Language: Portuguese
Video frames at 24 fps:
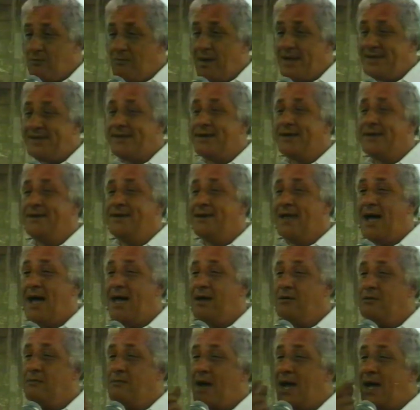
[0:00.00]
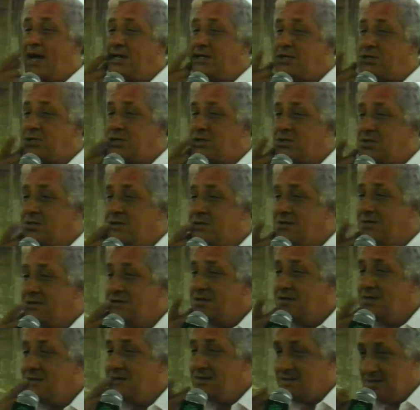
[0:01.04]
mais sanguinário, mais
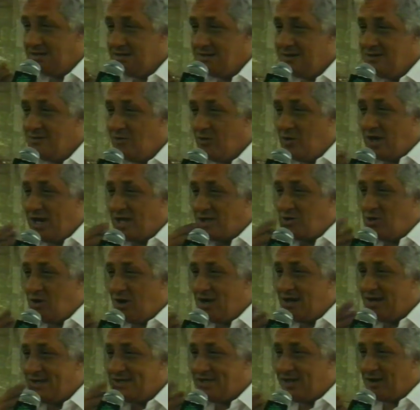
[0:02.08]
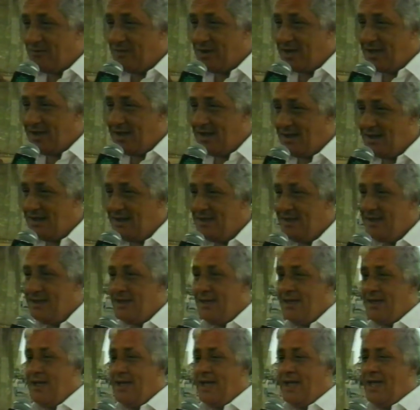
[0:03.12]
oratória, sabe como é que é?
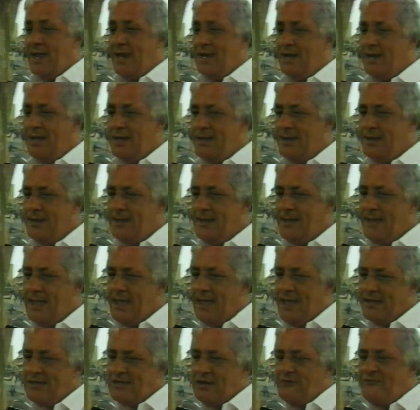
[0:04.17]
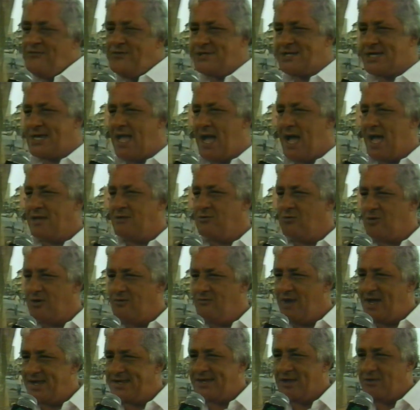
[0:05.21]
Ele é sofisticado quando
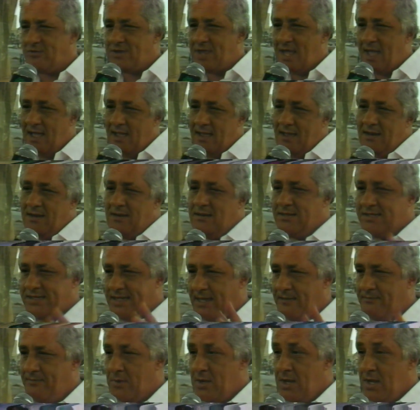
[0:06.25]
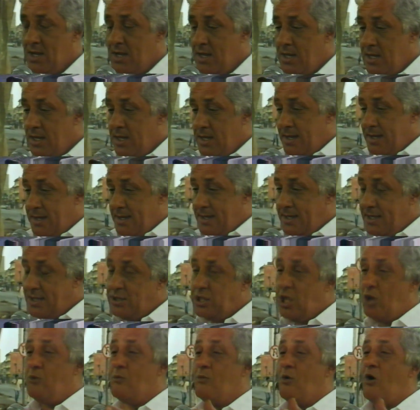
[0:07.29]
vai assaltar, ele sempre. E
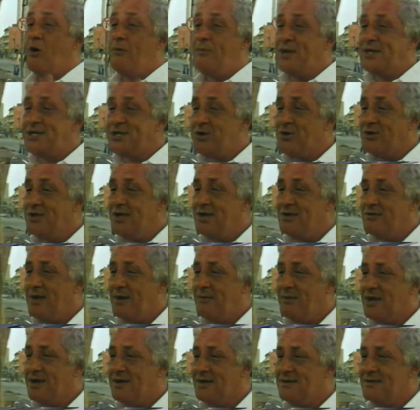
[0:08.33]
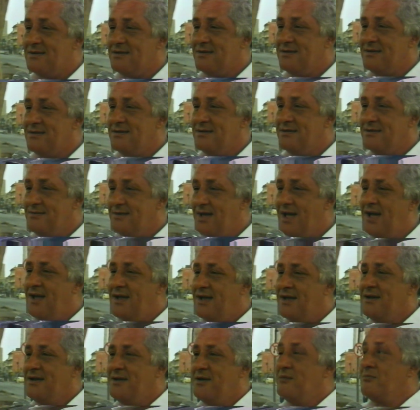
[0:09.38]
tem um morro para se esconder, não, né, Molano? Né?
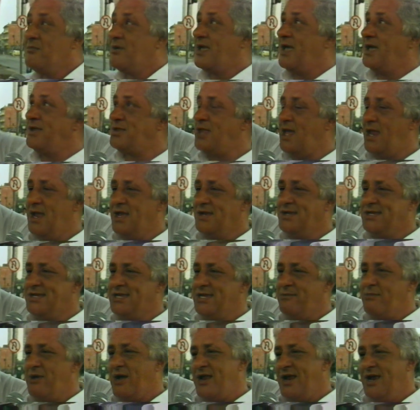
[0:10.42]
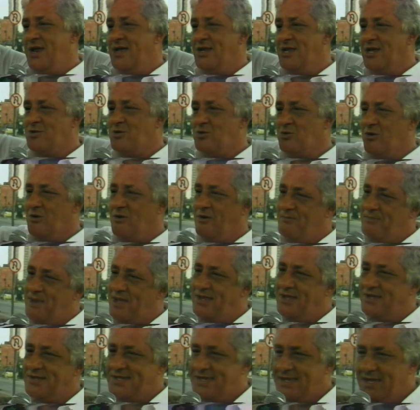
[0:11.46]
Quem está lá de cima é que redentor. Para
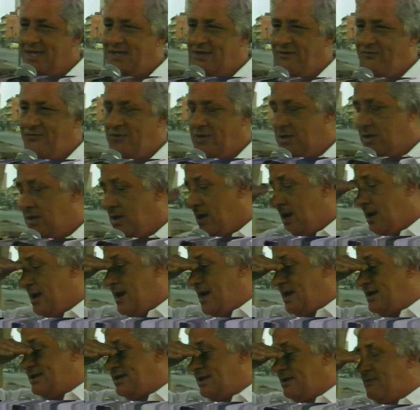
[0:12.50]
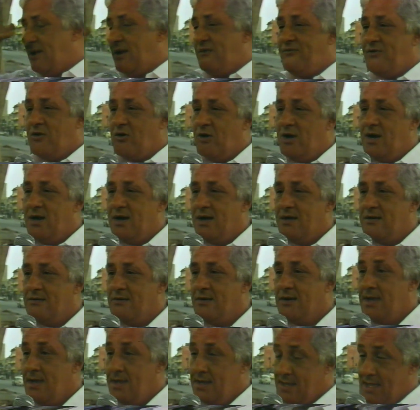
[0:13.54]
descer é difícil. Lá de cima ele fica olhando.
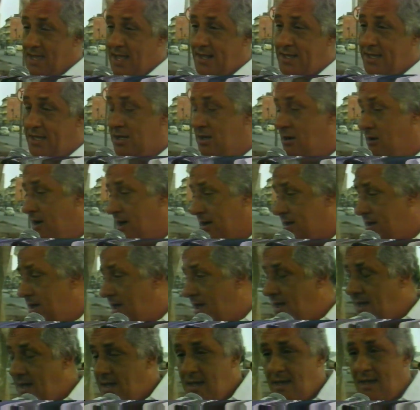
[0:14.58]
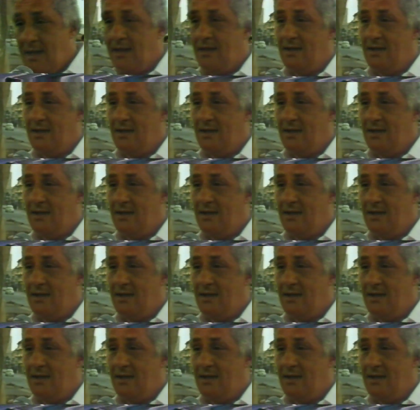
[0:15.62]
E aqui não, aqui é.